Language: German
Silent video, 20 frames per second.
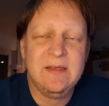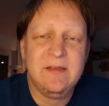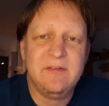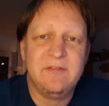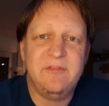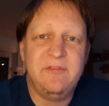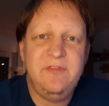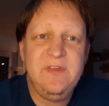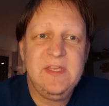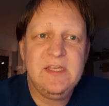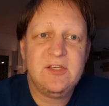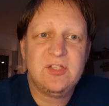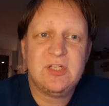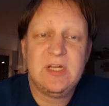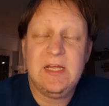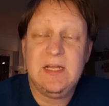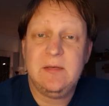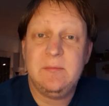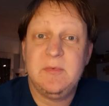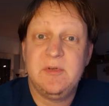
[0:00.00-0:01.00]
Wir
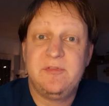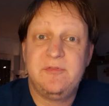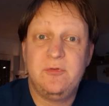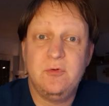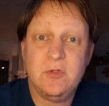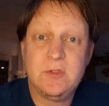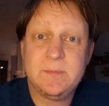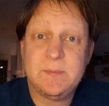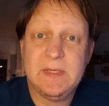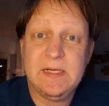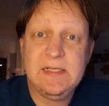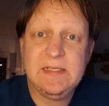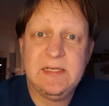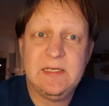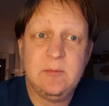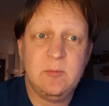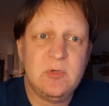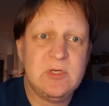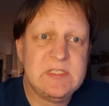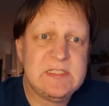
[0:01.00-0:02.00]
starten mit Fußball, denn
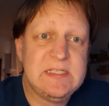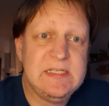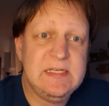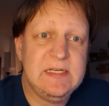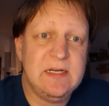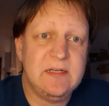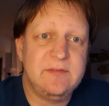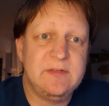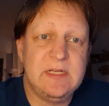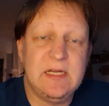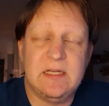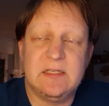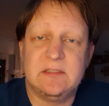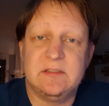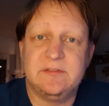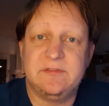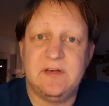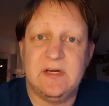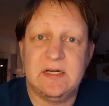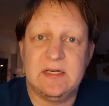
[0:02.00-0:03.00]
die Bundesliga hat wieder
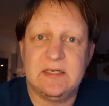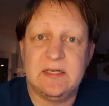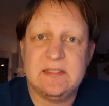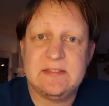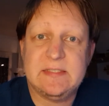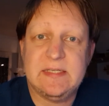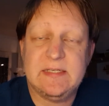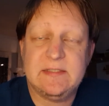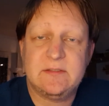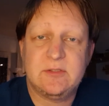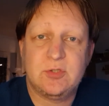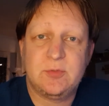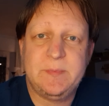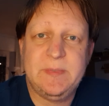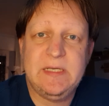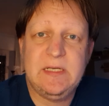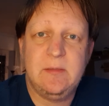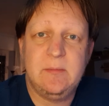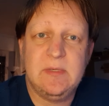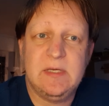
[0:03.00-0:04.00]
angefangen. Das erste
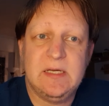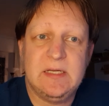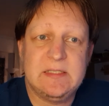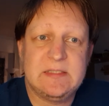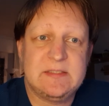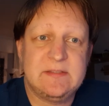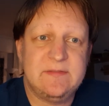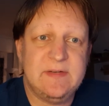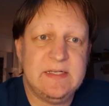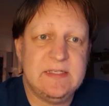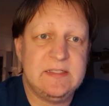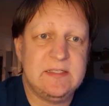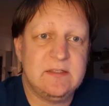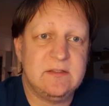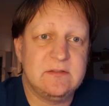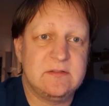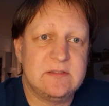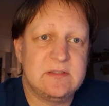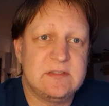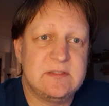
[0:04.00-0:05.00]
Spiel im Jahr
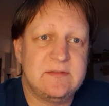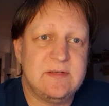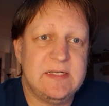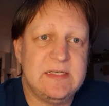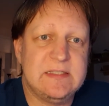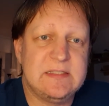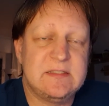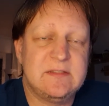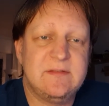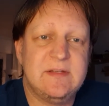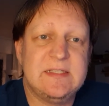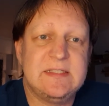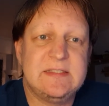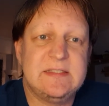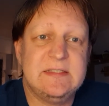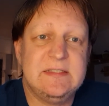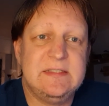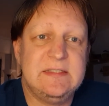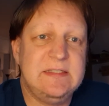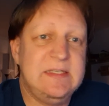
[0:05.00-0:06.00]

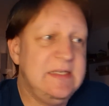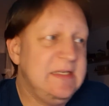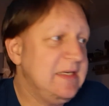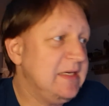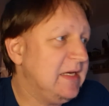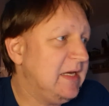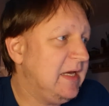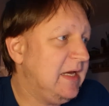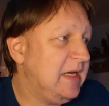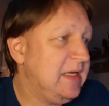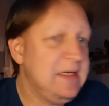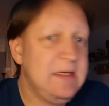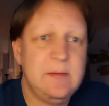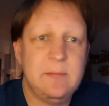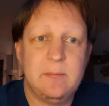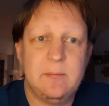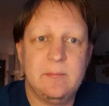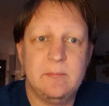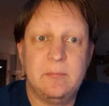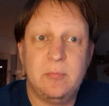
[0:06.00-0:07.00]
2022 ging an
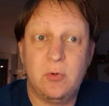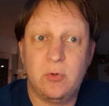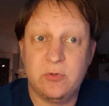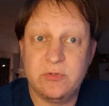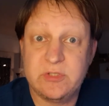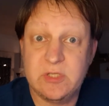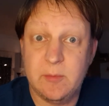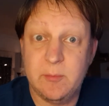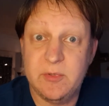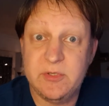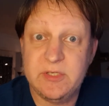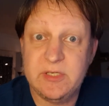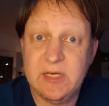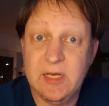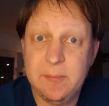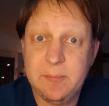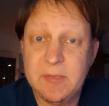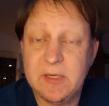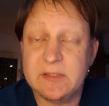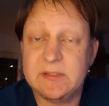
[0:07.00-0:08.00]
Borussia
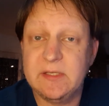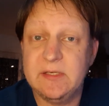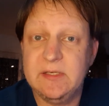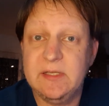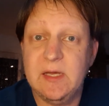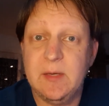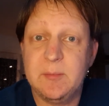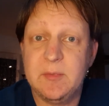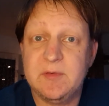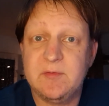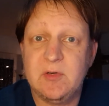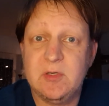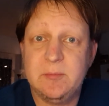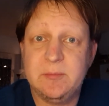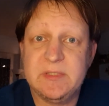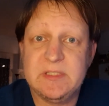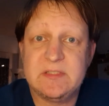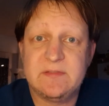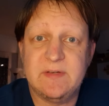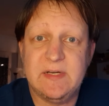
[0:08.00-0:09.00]
Mönchengladbach, denn die haben gewonnen
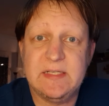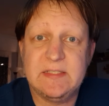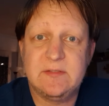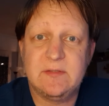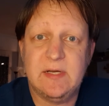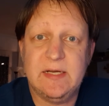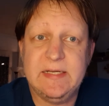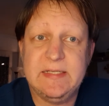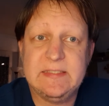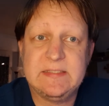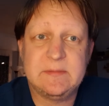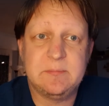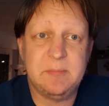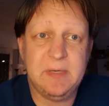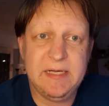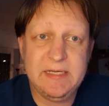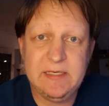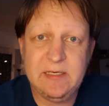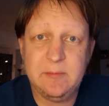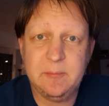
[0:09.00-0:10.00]
mit 2 zu 1
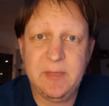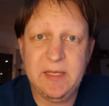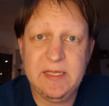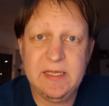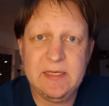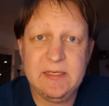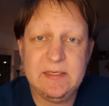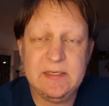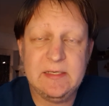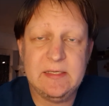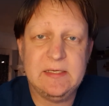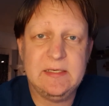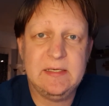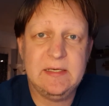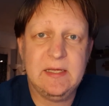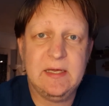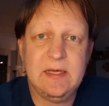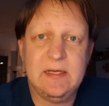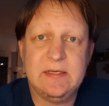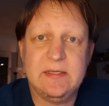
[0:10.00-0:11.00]
bei den Bayern in
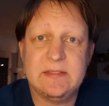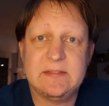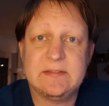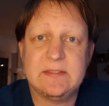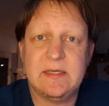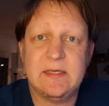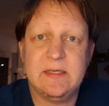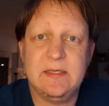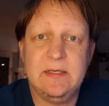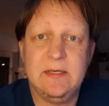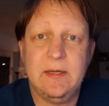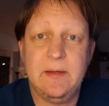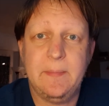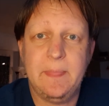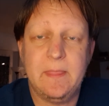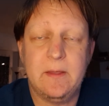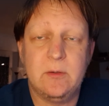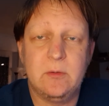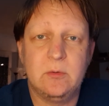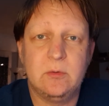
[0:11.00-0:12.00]
der Allianz
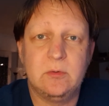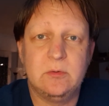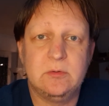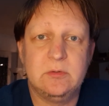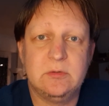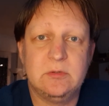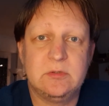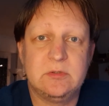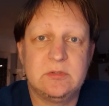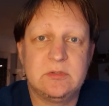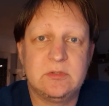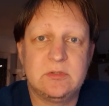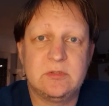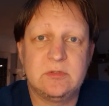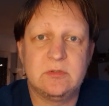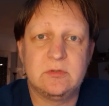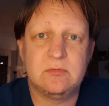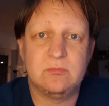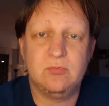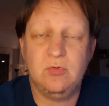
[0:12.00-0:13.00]
Arena.
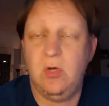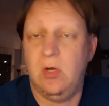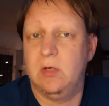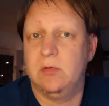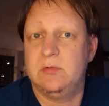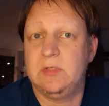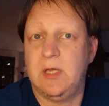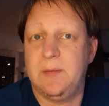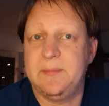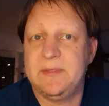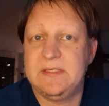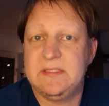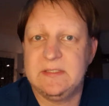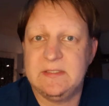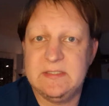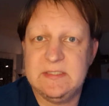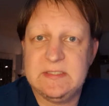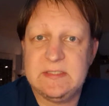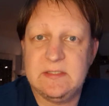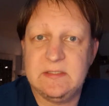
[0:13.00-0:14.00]
Und ja, damit
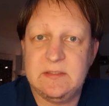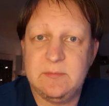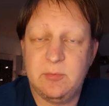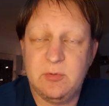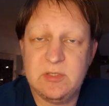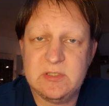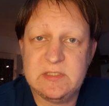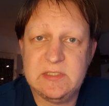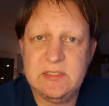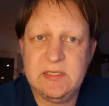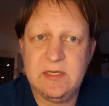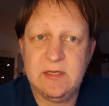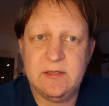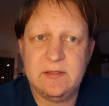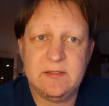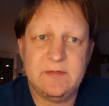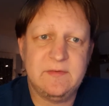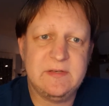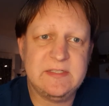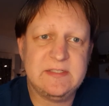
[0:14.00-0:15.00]
ist die Bundesliga,
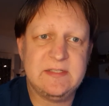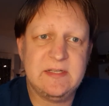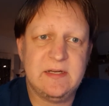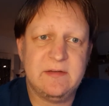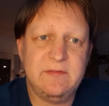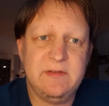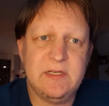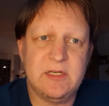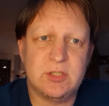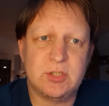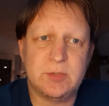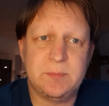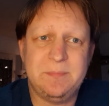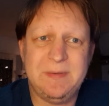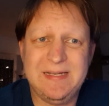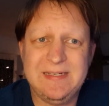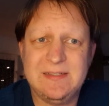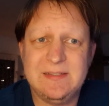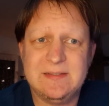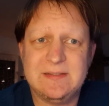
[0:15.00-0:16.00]
ich will nicht sagen wieder
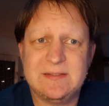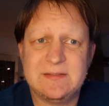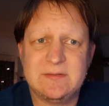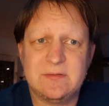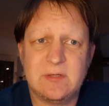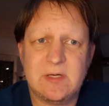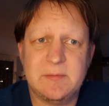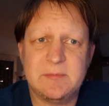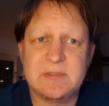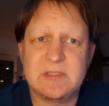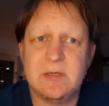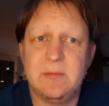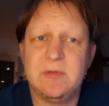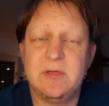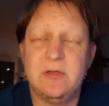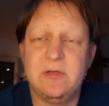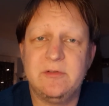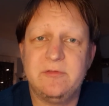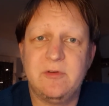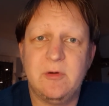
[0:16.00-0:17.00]
spannend, so kann man es glaube
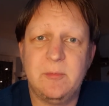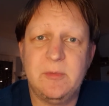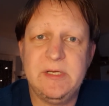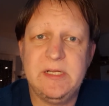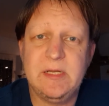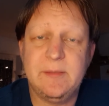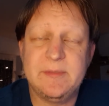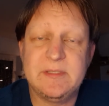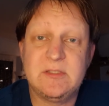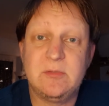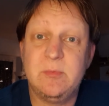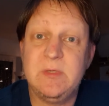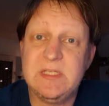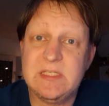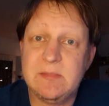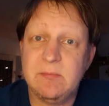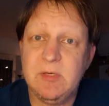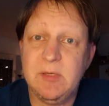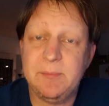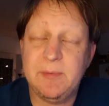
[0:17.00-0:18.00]
ich auch nicht formulieren, aber
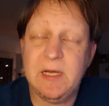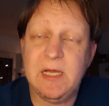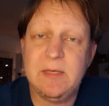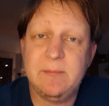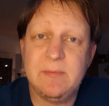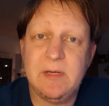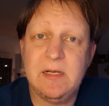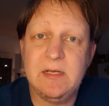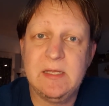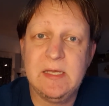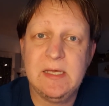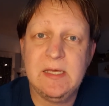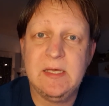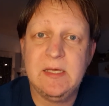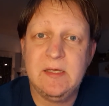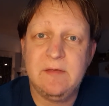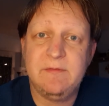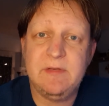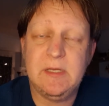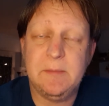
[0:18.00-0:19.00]
zumindest haben die Bayern mal
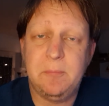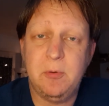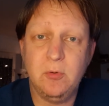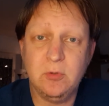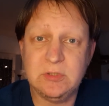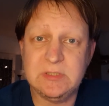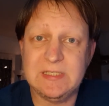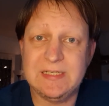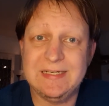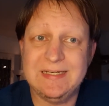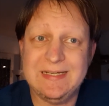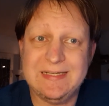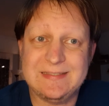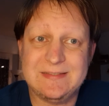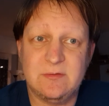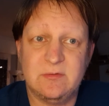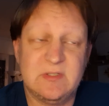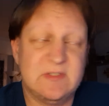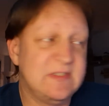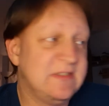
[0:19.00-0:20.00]
wieder Punkte
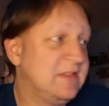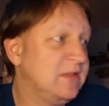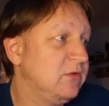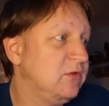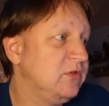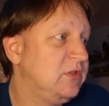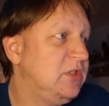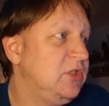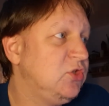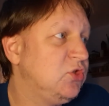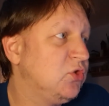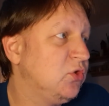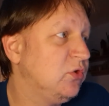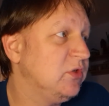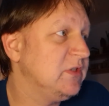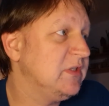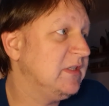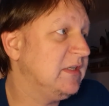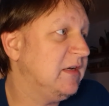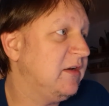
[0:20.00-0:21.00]
gelassen. Und das ist natürlich die
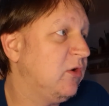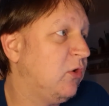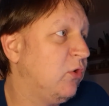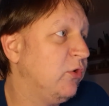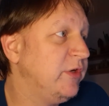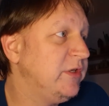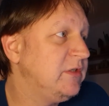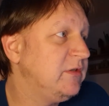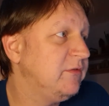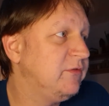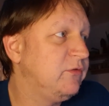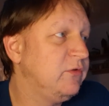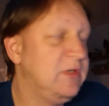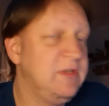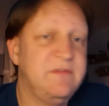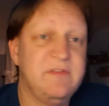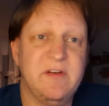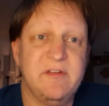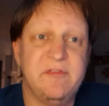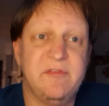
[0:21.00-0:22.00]
Chance dann heute für
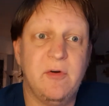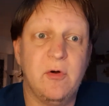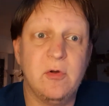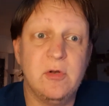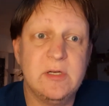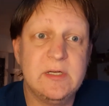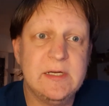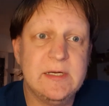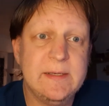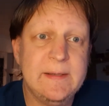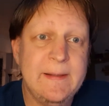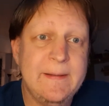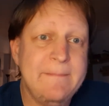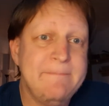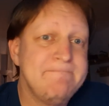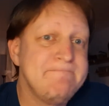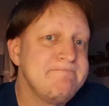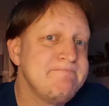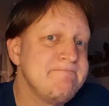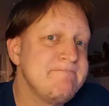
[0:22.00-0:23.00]
die Verfolger,
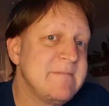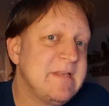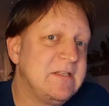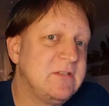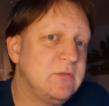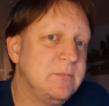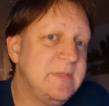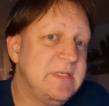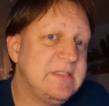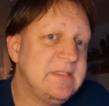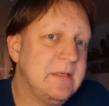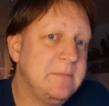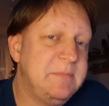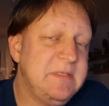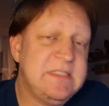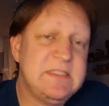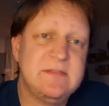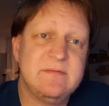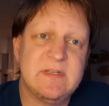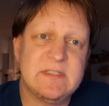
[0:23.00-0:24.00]
zumindest ein
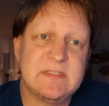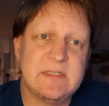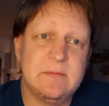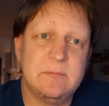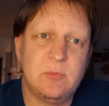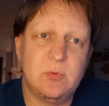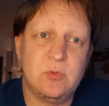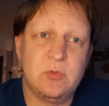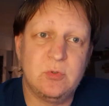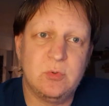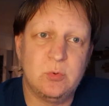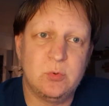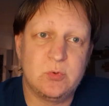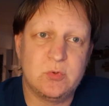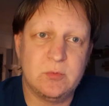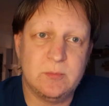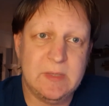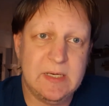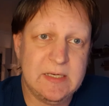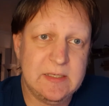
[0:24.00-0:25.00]
bisschen was an Boden gut
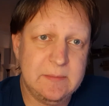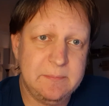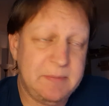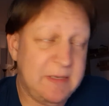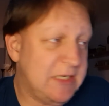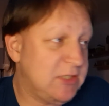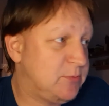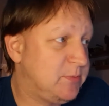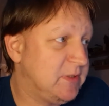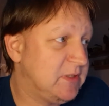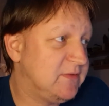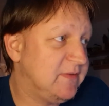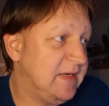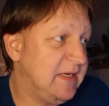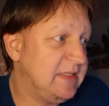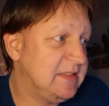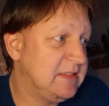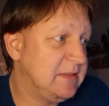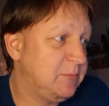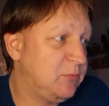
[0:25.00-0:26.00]
zu machen.
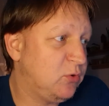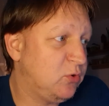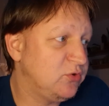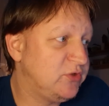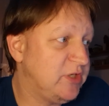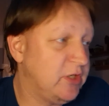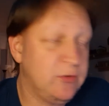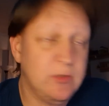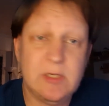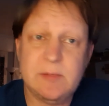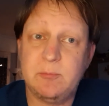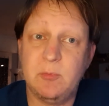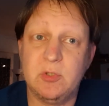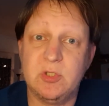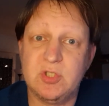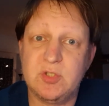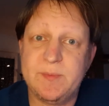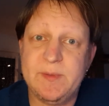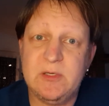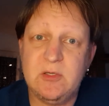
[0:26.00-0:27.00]
Beispielsweise Borussia Dortmund.
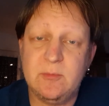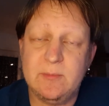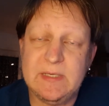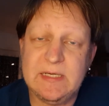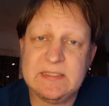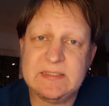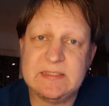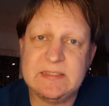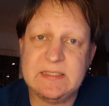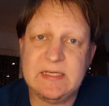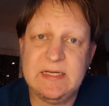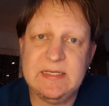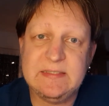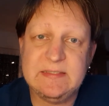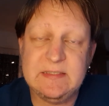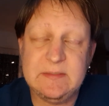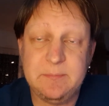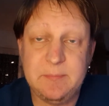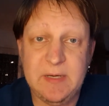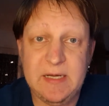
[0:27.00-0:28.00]
Die spielen um
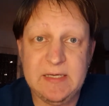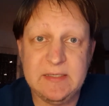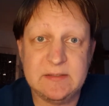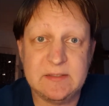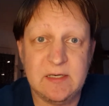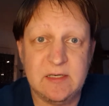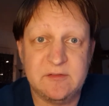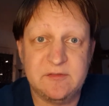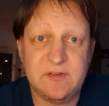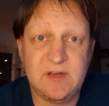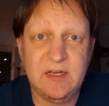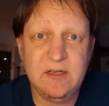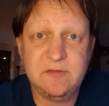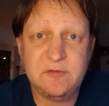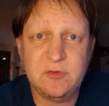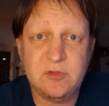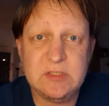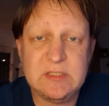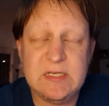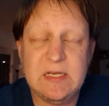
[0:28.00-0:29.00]
18.30 Uhr bei Eintracht
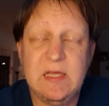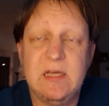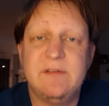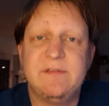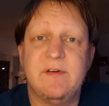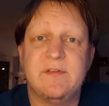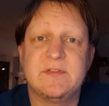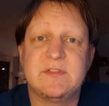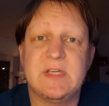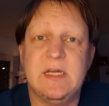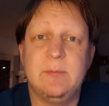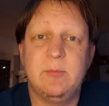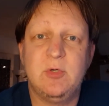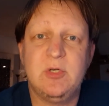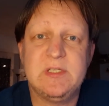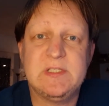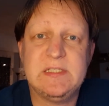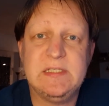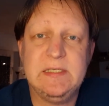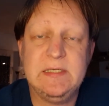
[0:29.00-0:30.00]
Frankfurt live auf Sky
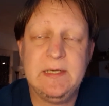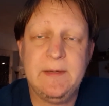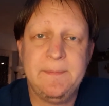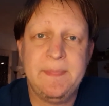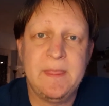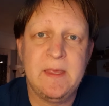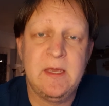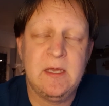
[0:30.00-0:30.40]
Bundesliga.